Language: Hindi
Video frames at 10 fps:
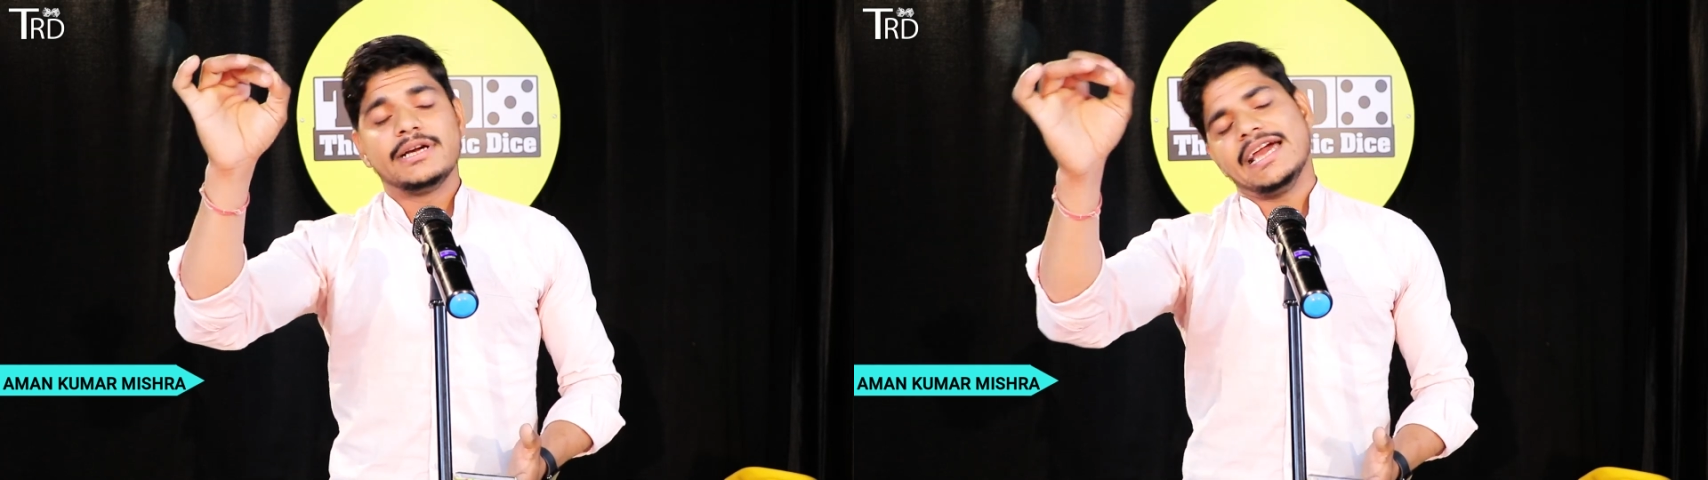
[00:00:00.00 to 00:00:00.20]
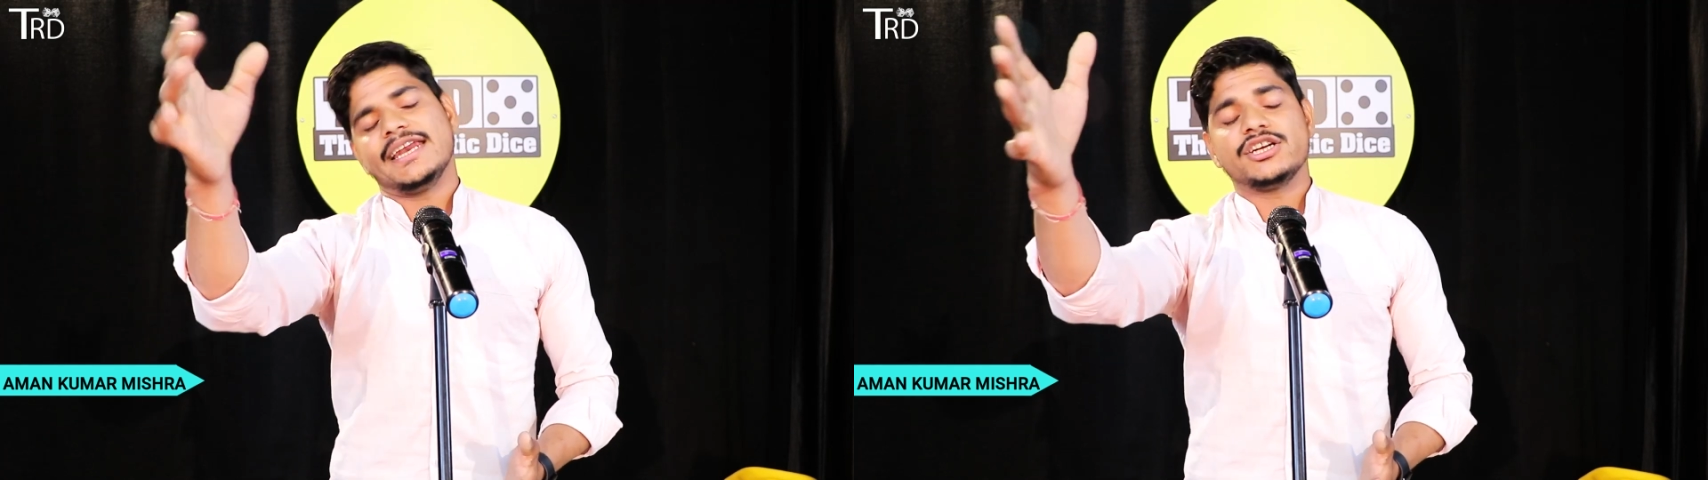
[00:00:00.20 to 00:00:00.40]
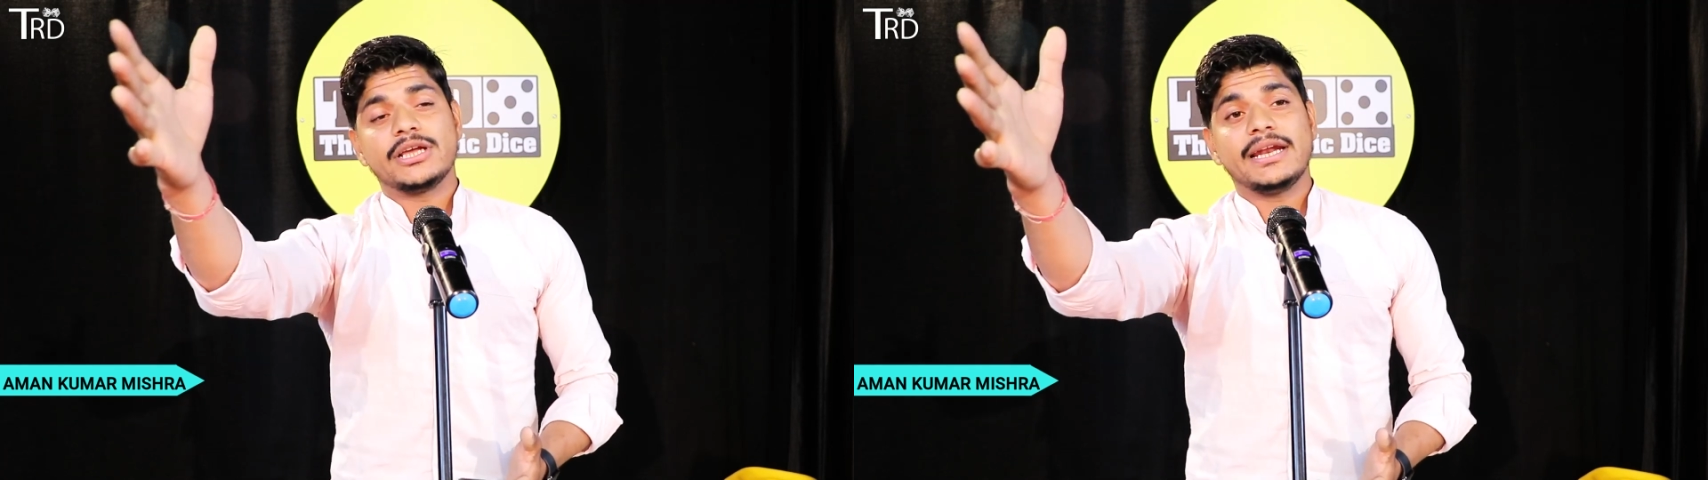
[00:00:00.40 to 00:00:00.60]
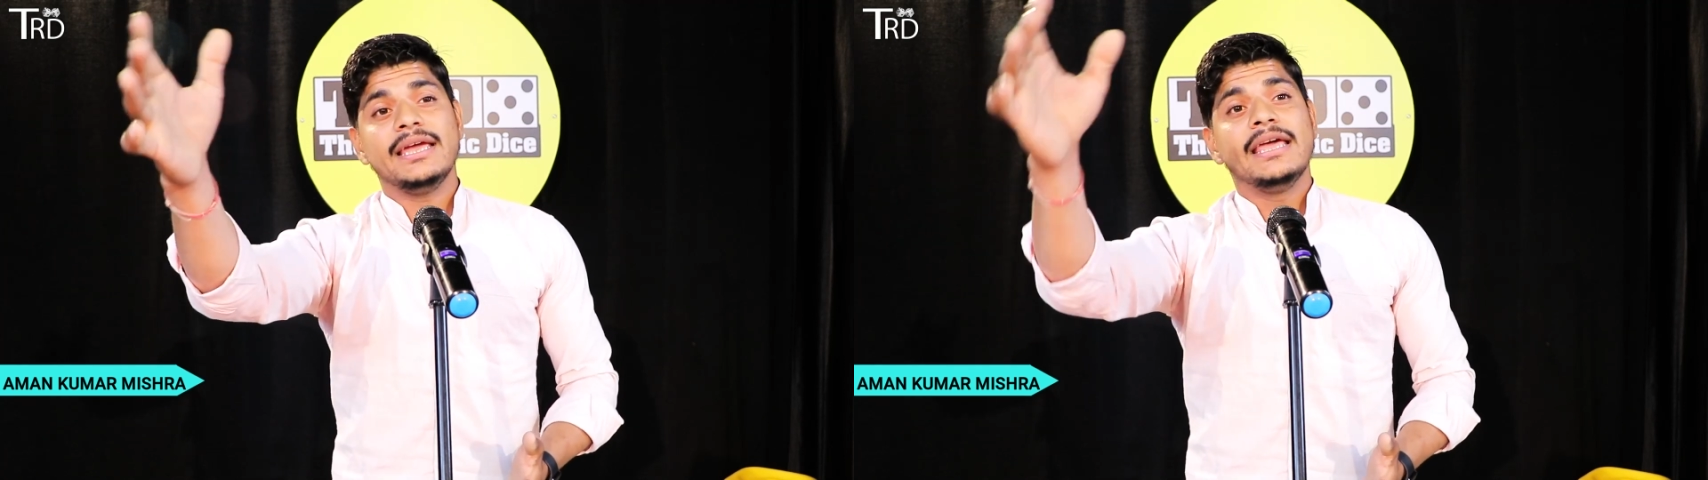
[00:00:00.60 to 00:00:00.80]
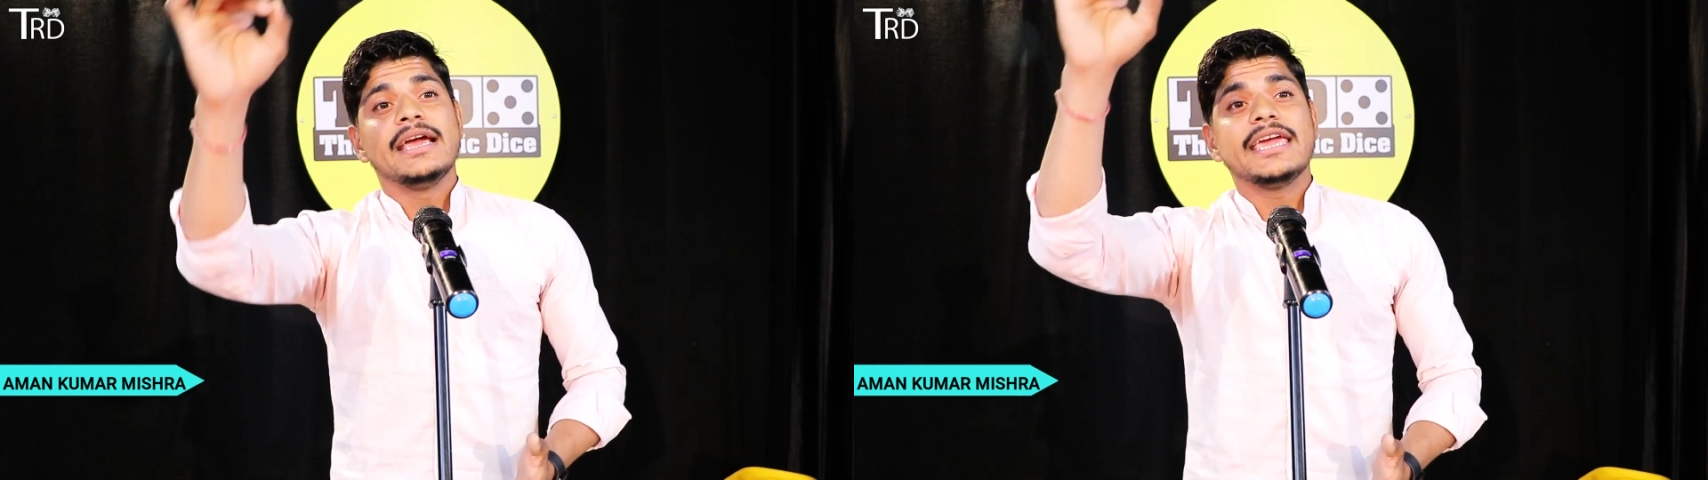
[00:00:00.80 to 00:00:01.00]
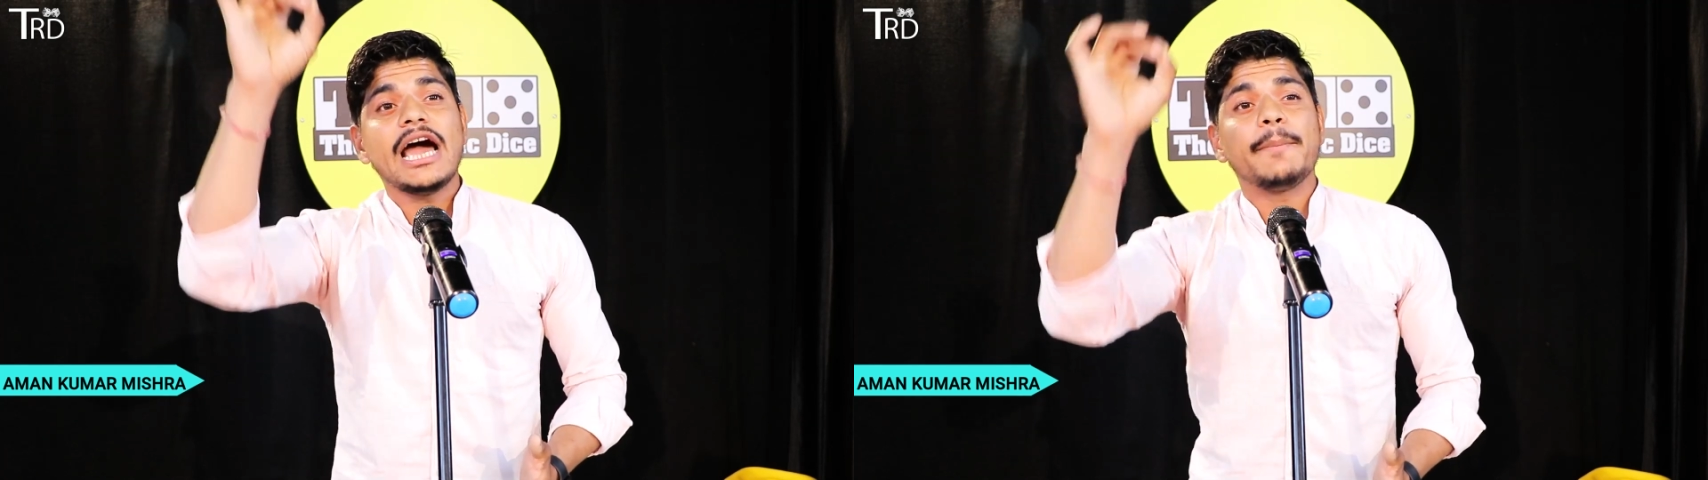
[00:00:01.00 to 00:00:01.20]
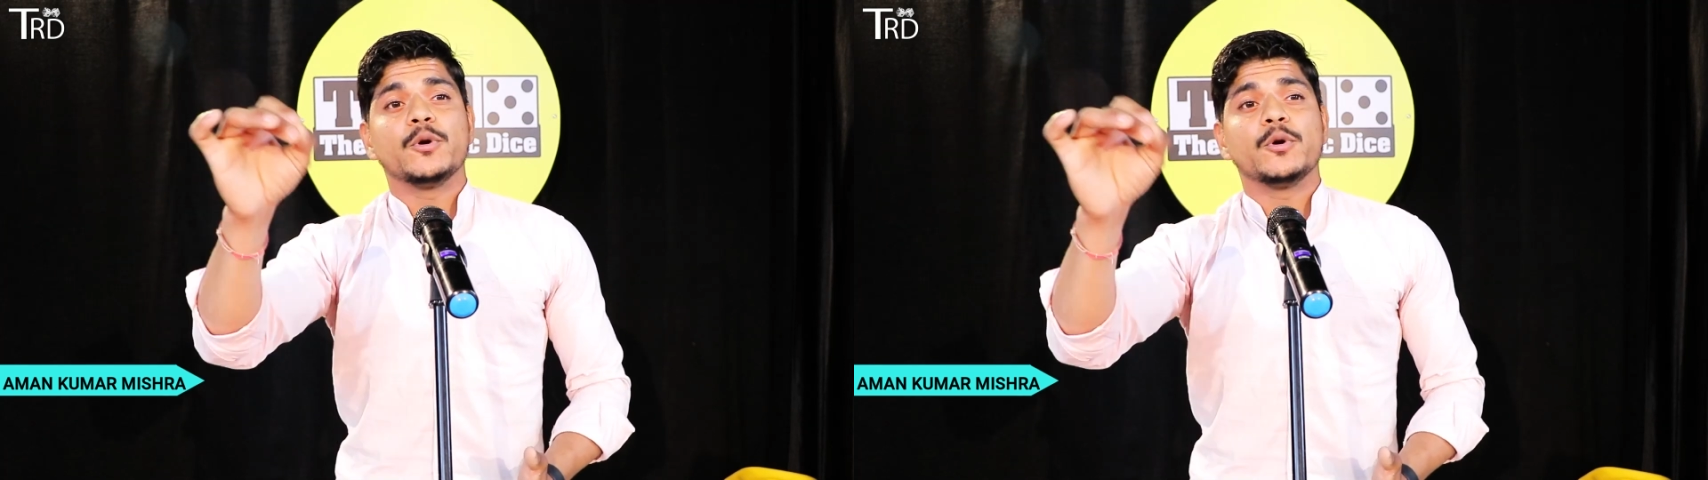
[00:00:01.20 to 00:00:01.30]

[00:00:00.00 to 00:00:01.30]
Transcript: गहरा शेर है कि